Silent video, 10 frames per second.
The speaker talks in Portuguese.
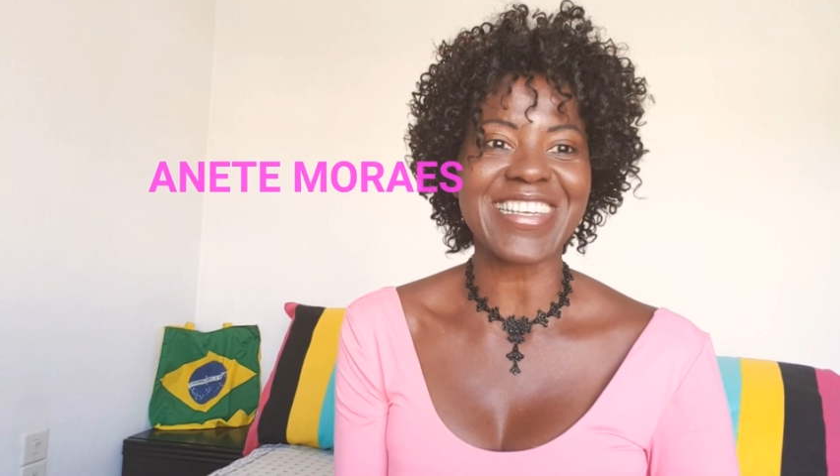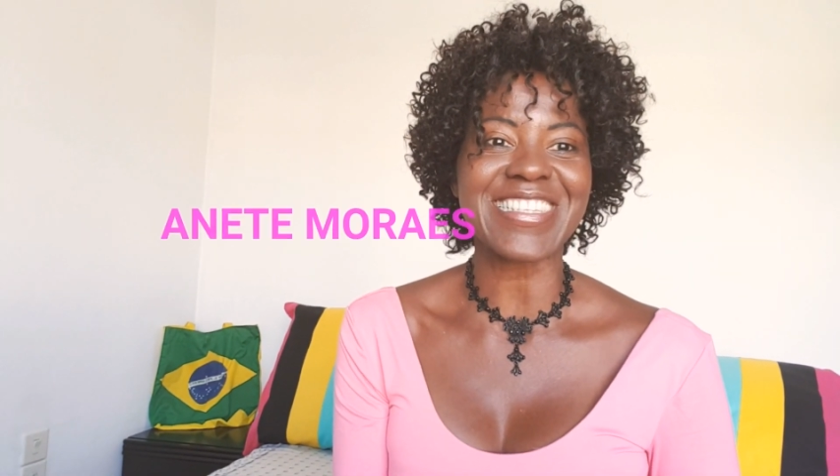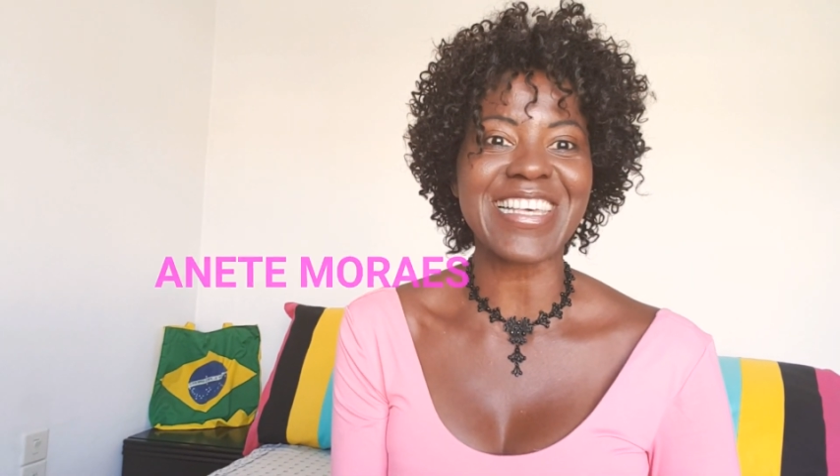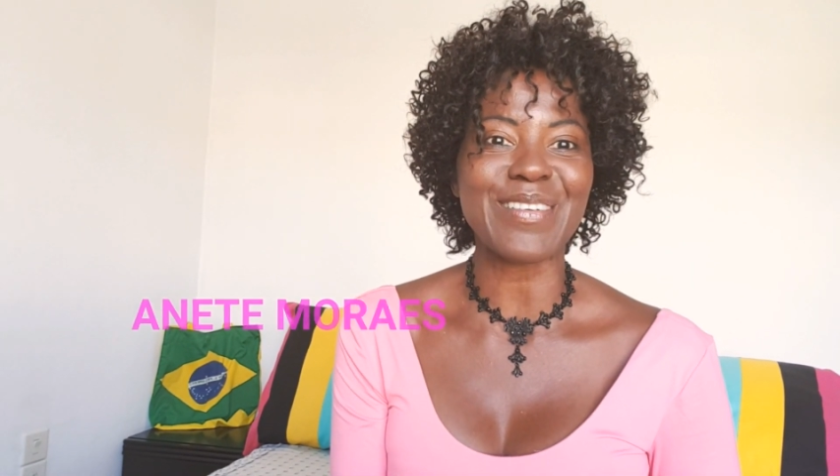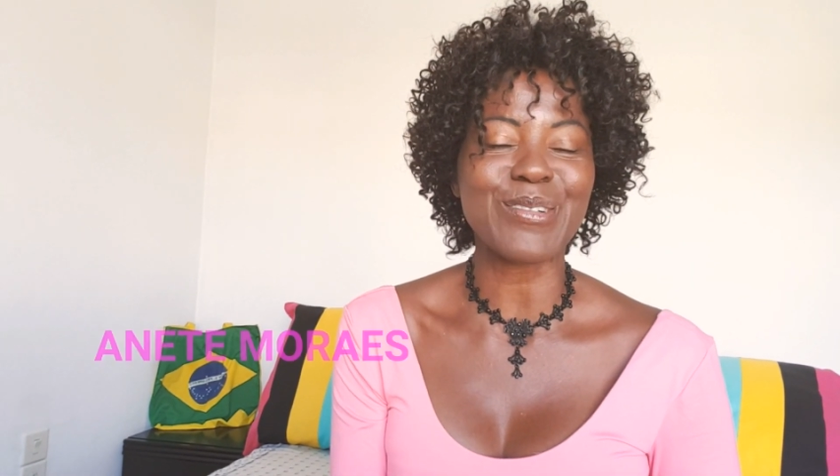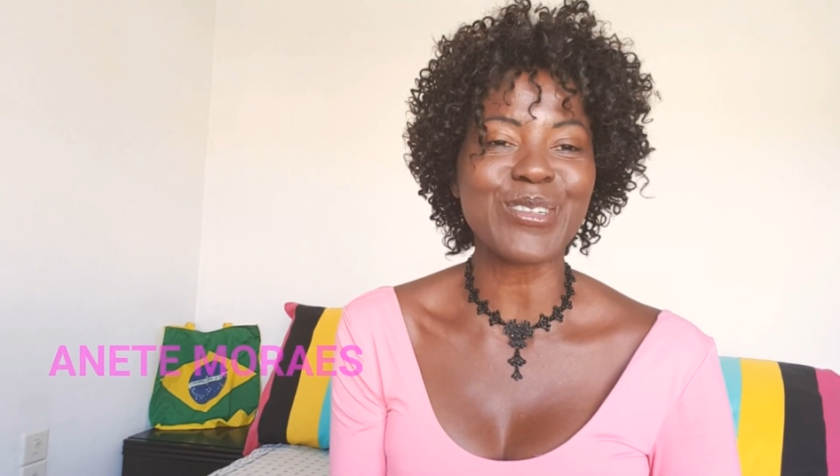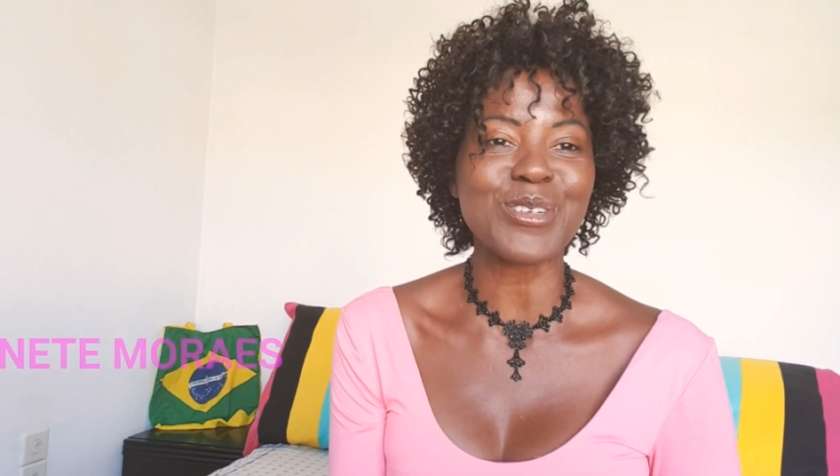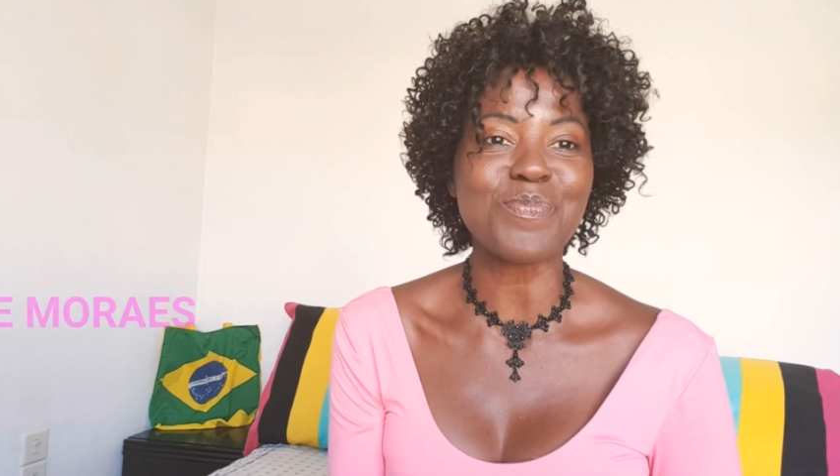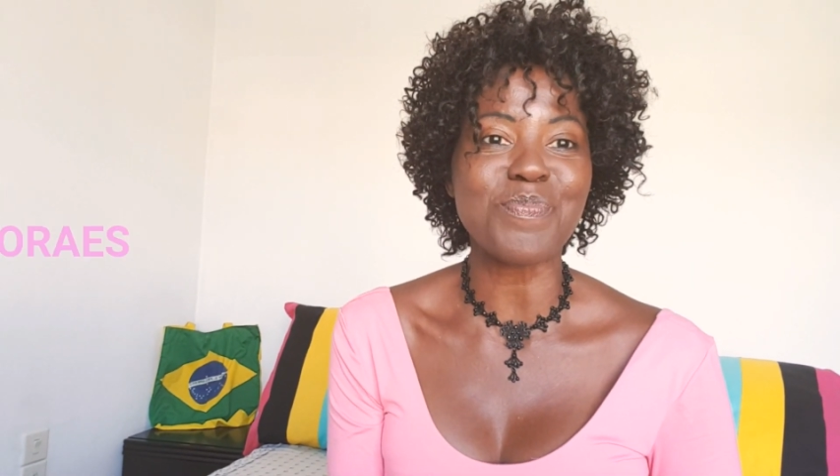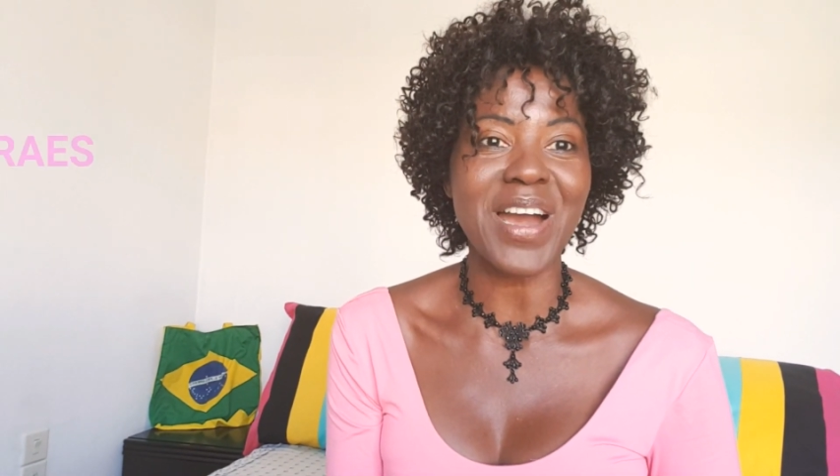de
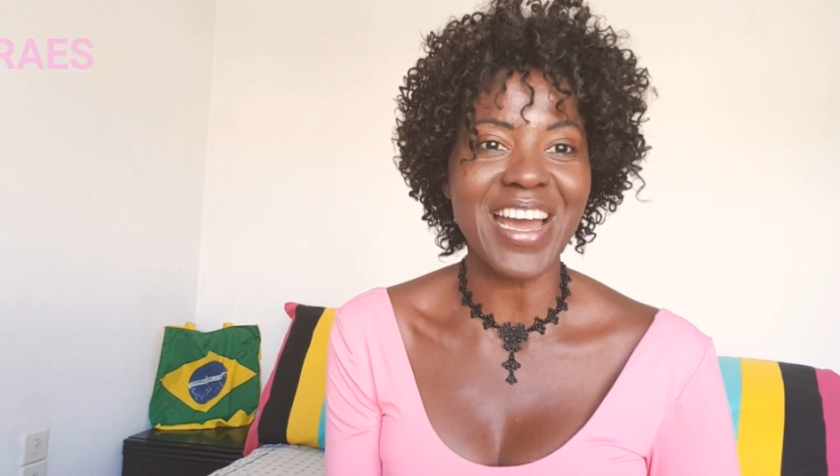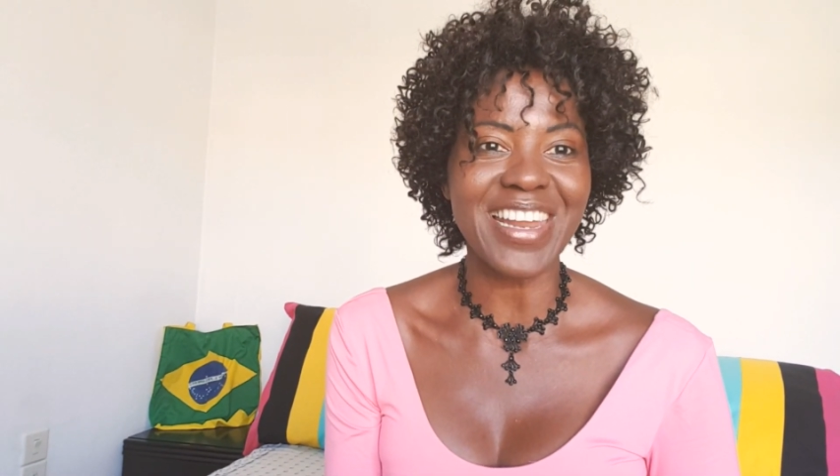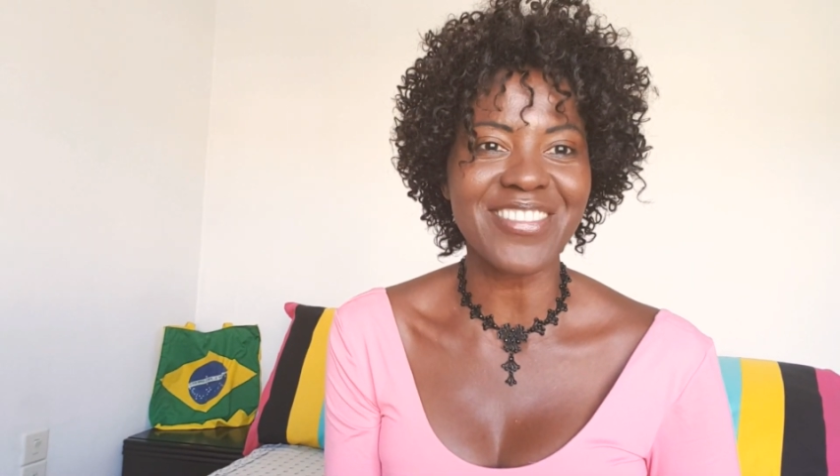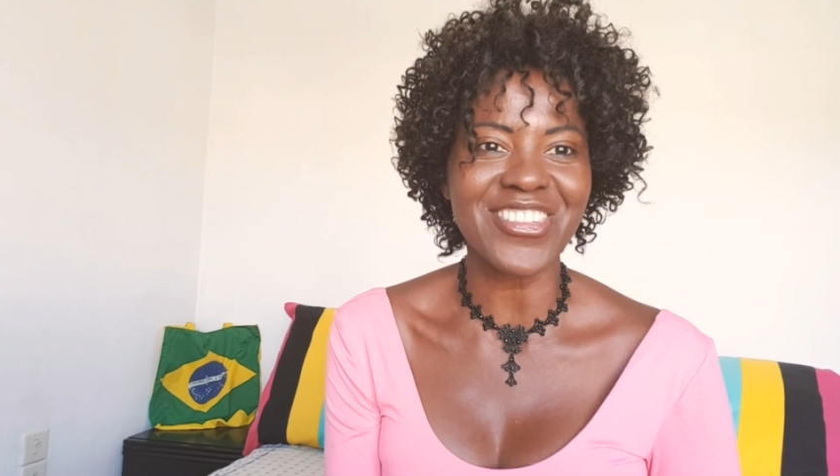saúde para